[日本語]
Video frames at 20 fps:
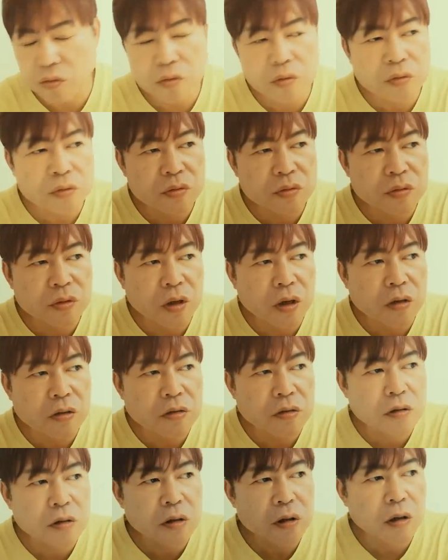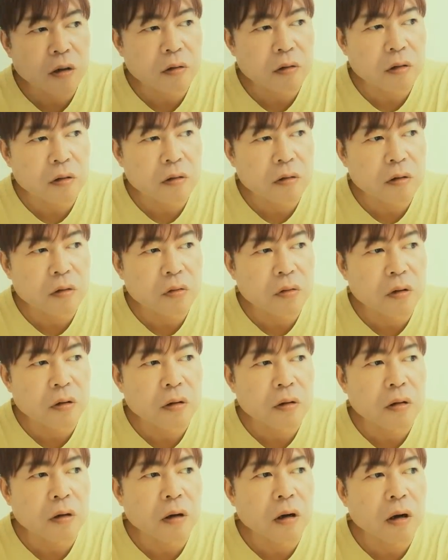19、明日、明後日ぐら
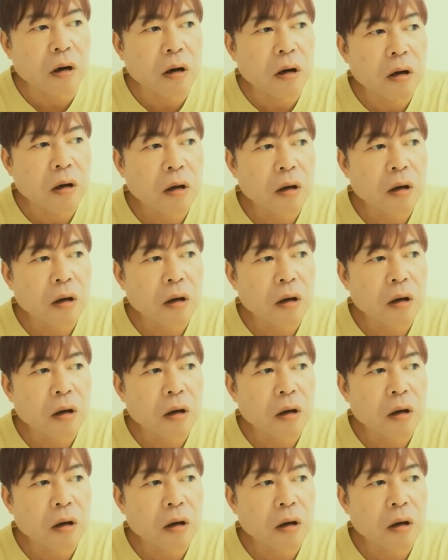いから、